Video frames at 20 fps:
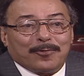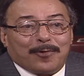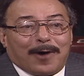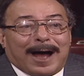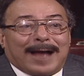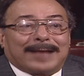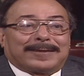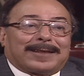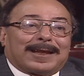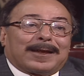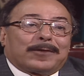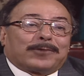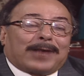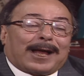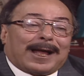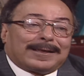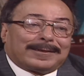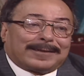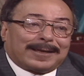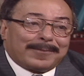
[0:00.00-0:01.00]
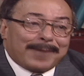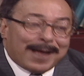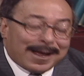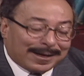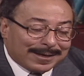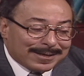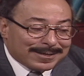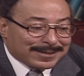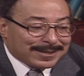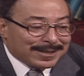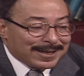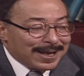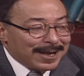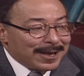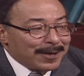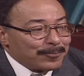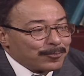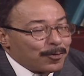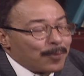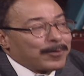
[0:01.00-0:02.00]
وحتى لو دخلت المجلس
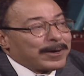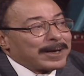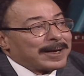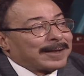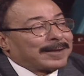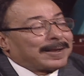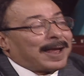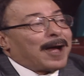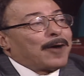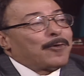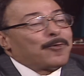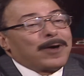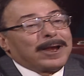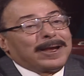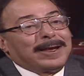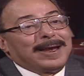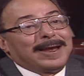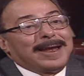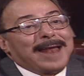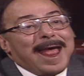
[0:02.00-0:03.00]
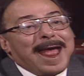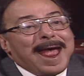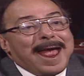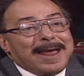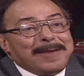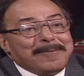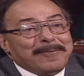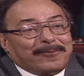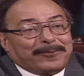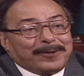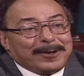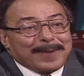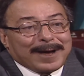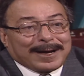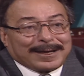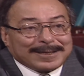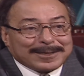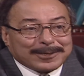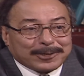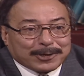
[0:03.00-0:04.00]
ممكن اتحول لنائم في
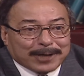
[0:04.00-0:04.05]
مجلس